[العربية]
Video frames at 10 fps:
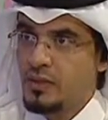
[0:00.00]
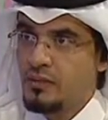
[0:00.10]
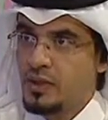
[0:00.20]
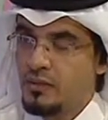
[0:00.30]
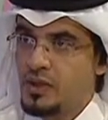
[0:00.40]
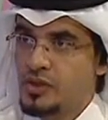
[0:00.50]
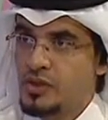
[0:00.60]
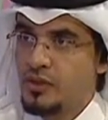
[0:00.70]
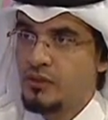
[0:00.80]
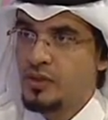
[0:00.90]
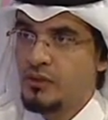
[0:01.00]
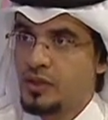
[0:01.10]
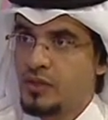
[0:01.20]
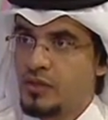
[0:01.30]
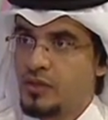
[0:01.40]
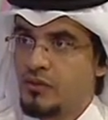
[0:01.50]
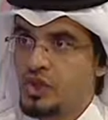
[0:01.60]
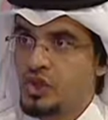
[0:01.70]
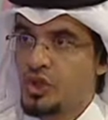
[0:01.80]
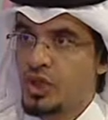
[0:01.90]
من المنزل فالمدرسة
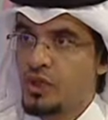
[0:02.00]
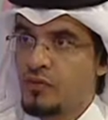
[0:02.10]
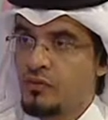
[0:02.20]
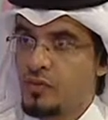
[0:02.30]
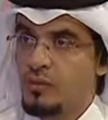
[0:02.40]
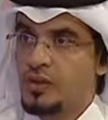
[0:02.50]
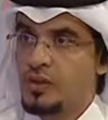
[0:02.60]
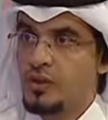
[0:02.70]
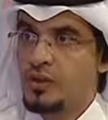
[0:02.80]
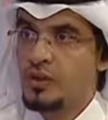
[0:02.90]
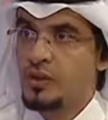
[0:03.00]
فالشارع فالمسجد